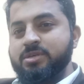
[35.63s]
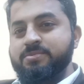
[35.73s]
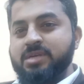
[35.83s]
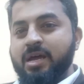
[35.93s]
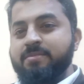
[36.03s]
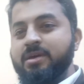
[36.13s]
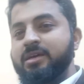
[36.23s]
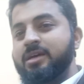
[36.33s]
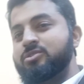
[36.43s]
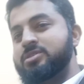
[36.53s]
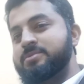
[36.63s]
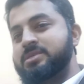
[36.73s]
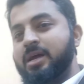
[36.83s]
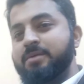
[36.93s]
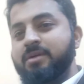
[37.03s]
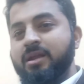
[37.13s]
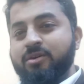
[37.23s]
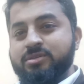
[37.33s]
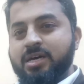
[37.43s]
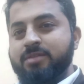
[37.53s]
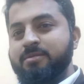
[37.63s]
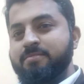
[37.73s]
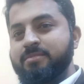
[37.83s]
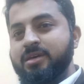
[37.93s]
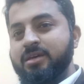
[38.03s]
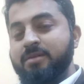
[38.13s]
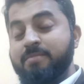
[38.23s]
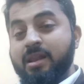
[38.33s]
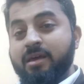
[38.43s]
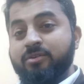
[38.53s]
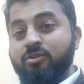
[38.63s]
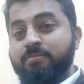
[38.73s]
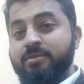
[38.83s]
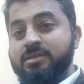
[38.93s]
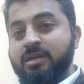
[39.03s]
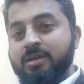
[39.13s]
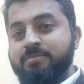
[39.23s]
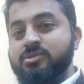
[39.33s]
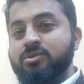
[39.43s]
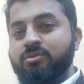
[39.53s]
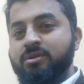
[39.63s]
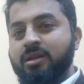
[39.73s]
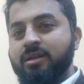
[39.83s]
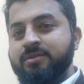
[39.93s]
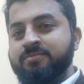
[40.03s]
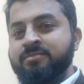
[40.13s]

सब्सक्राइब नहीं किया तो सब्सक्राइब कर लें और साथ में दिए गए बेल आइकॉन पर क्लिक भी जरूर कर लें